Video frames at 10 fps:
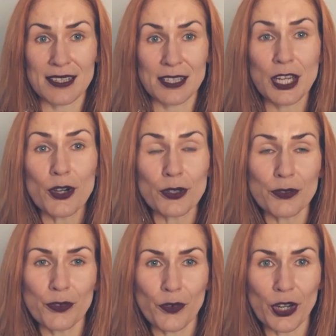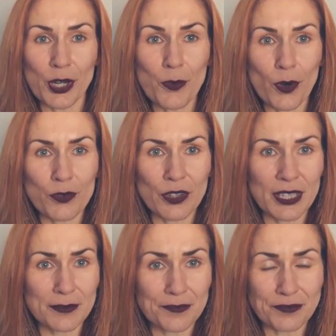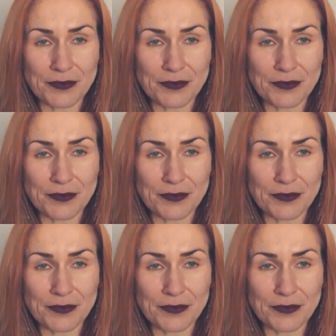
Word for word: znikąd w Twojej głowie.